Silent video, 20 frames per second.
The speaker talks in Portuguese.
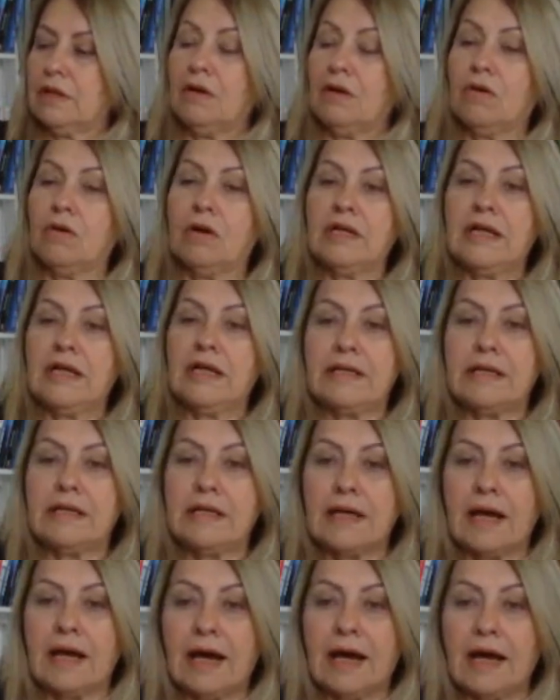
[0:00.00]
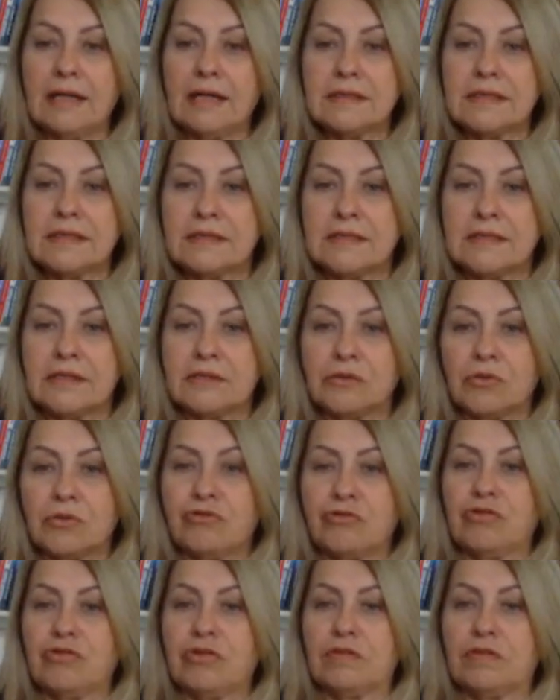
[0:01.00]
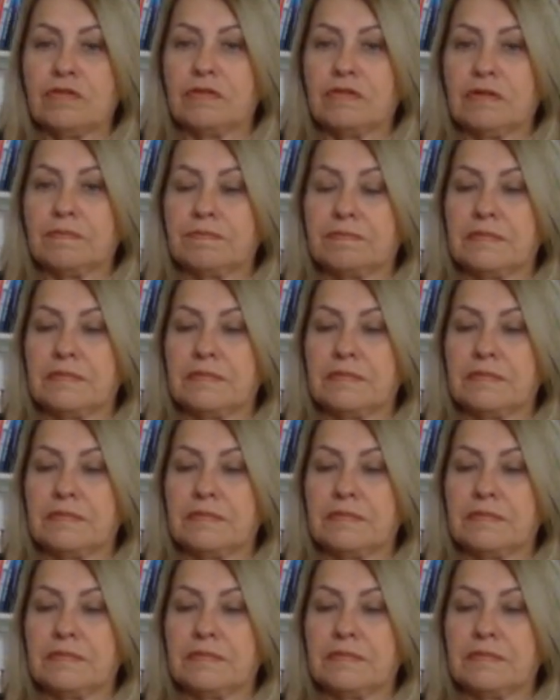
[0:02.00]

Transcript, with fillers: Olha aí, a sacerdotisa.